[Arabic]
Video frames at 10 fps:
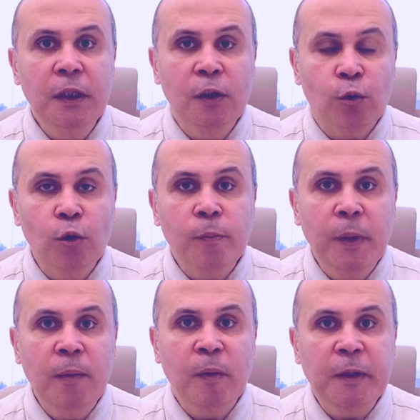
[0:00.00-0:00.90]

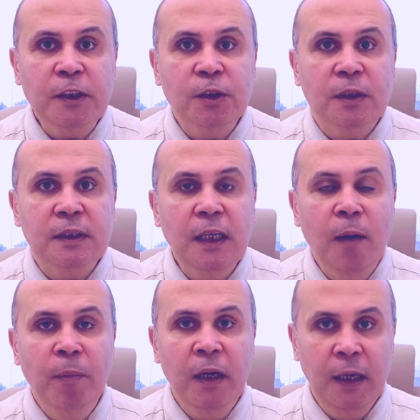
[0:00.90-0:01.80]
التربه ما بقتش
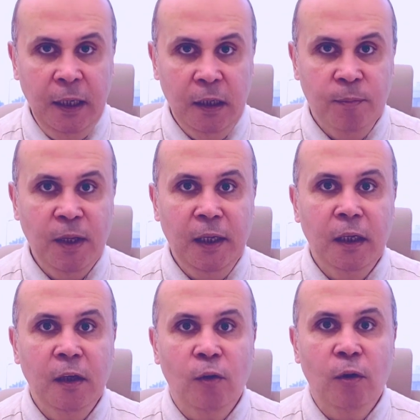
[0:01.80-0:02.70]
تستعمل الاكل بتاعنا
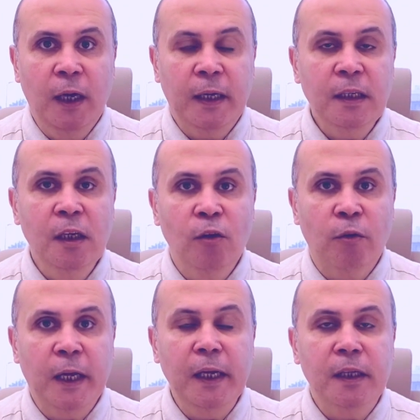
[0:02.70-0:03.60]
الحاجات
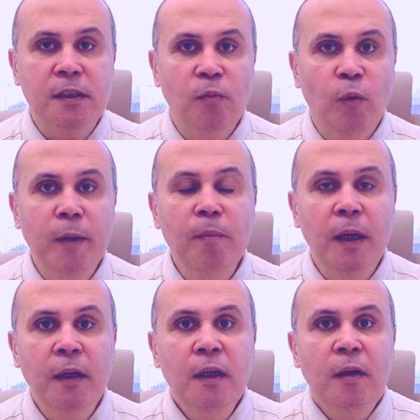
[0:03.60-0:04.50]
الاورجانيكس
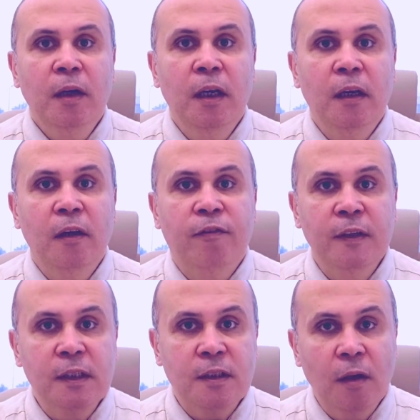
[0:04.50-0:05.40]
المهمه اللي في
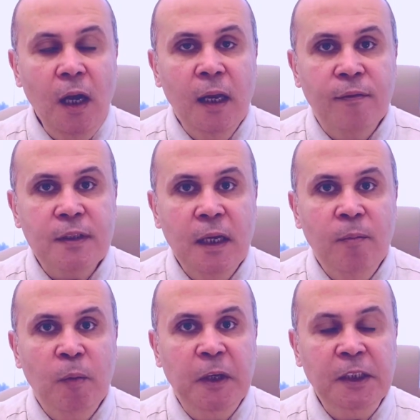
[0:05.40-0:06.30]
الزراعه نفسها
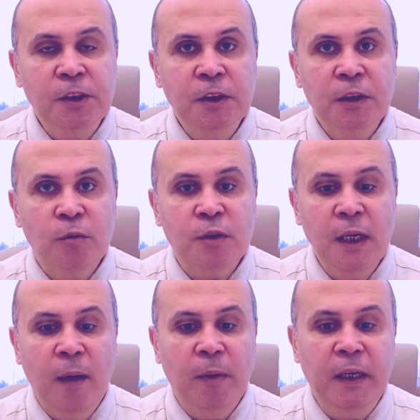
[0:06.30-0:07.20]
ما بقتش
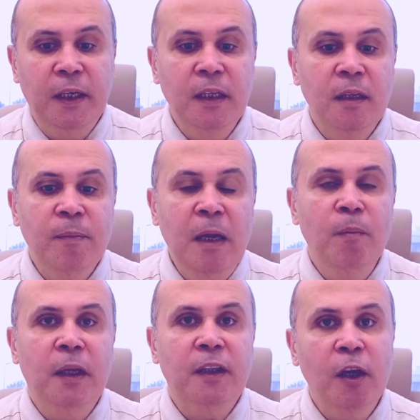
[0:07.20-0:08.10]
تستعمل يعني انت
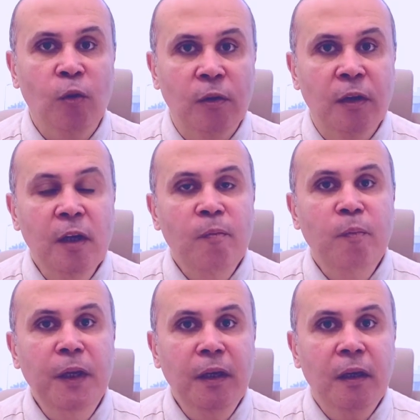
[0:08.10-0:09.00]
مهما تاخد
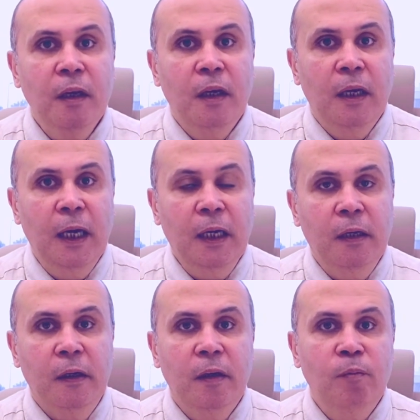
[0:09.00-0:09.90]
من
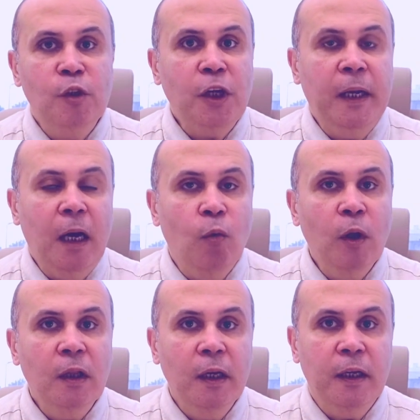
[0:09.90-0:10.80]
اكل مش
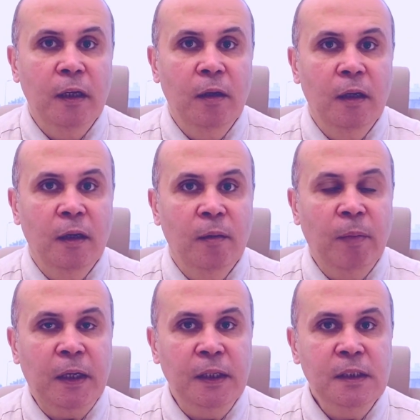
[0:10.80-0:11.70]
هيعوض لك
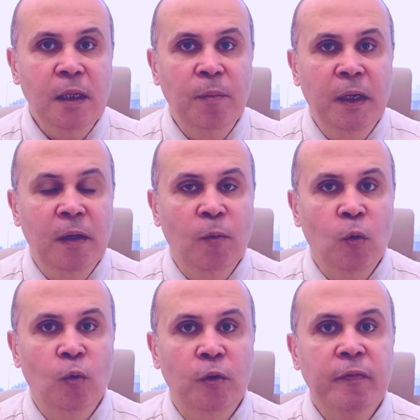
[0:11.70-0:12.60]
المغنيسيوم اللي
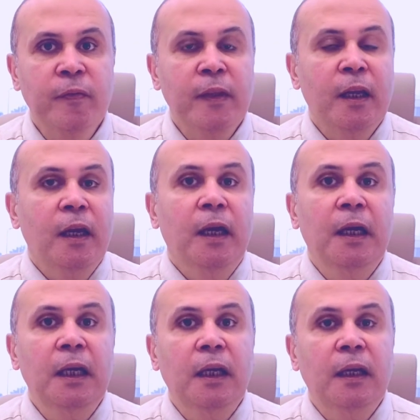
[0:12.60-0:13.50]
موجود
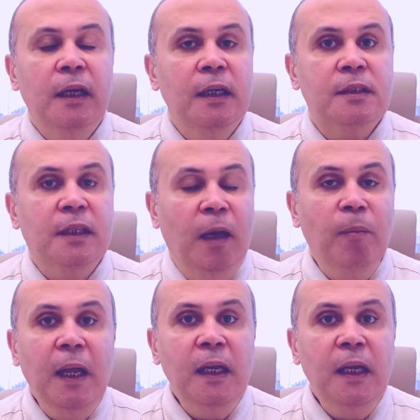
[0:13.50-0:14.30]
استعمال